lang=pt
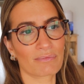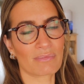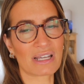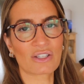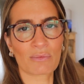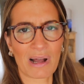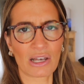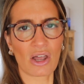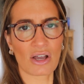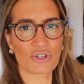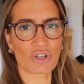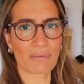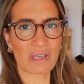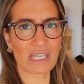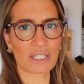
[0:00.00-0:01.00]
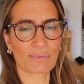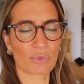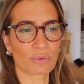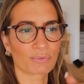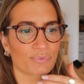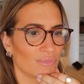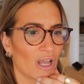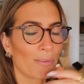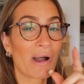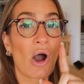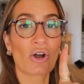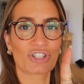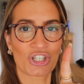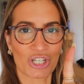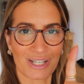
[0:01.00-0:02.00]
Mas numa loja mesmo? Não, uma
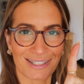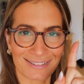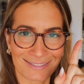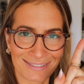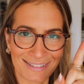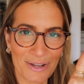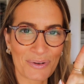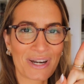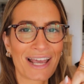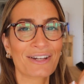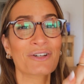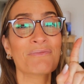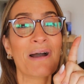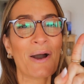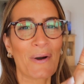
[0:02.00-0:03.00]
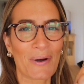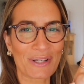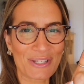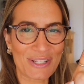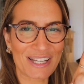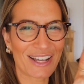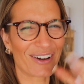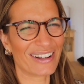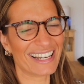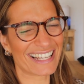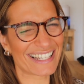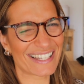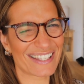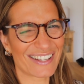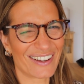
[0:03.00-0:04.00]
ótica. Tem horário numa ótica.
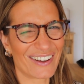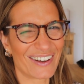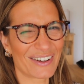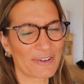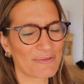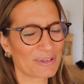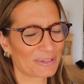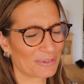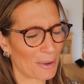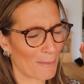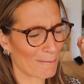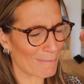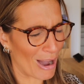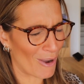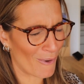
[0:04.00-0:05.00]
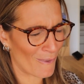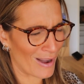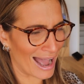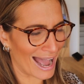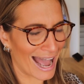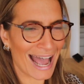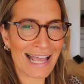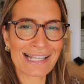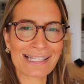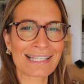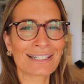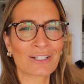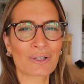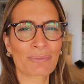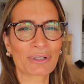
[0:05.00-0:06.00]
Olha só como eu tô boa,
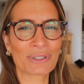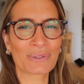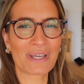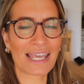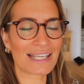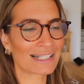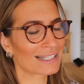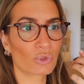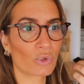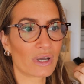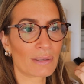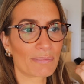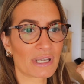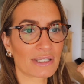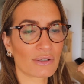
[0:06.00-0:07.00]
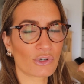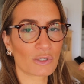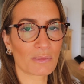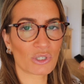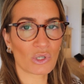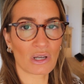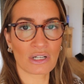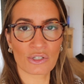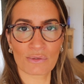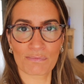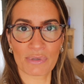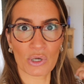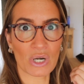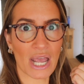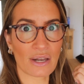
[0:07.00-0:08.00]
arrasando no português. Tô com a impressão que os meus olhos
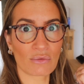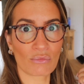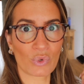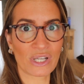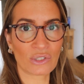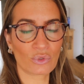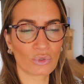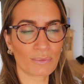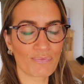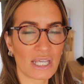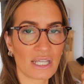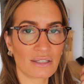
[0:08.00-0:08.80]
pioraram muito.